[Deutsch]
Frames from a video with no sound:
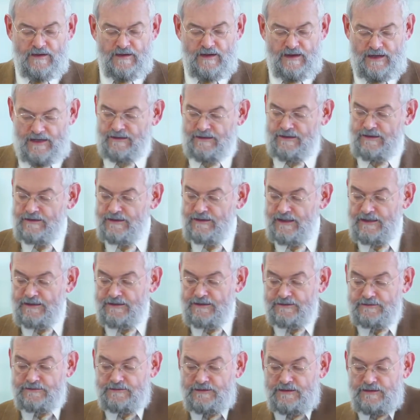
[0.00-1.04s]
Alle
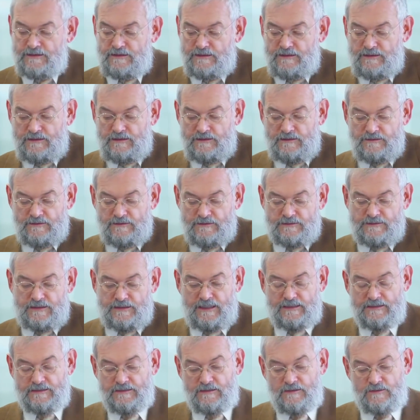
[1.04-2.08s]
Heiligen. Und
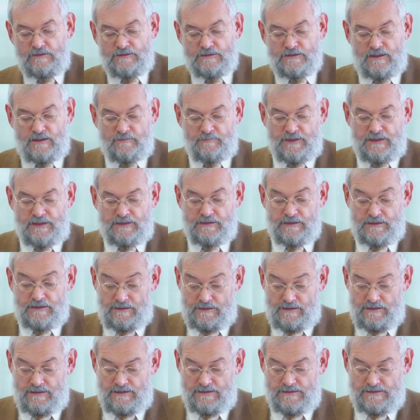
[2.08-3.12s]
dann noch
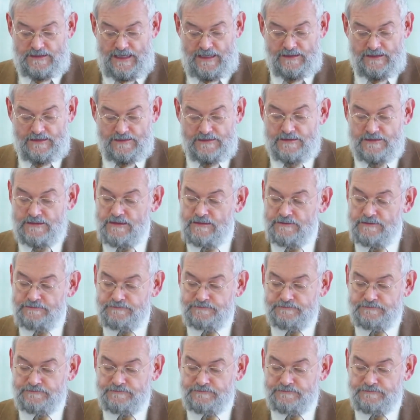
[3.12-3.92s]
Kapitel 6,